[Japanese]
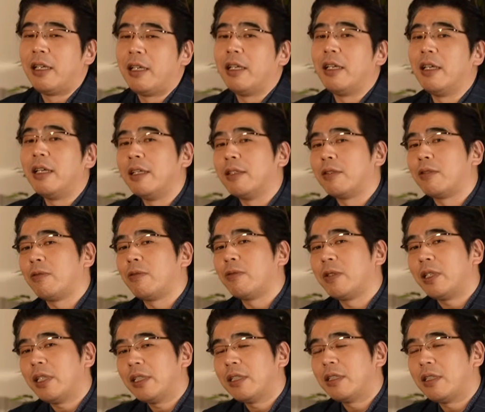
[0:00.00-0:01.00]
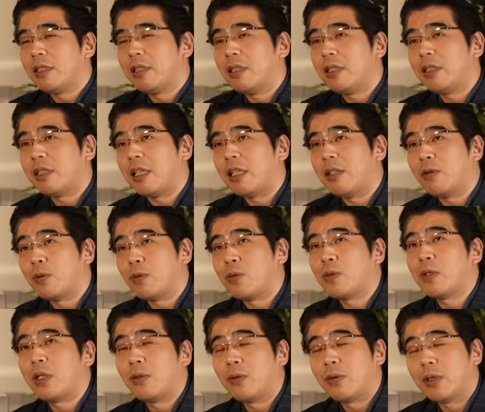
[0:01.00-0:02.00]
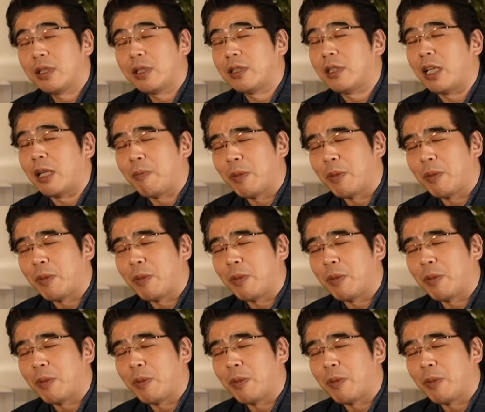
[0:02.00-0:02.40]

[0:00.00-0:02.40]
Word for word: えー、それをね信じていい男かどうかって言ったら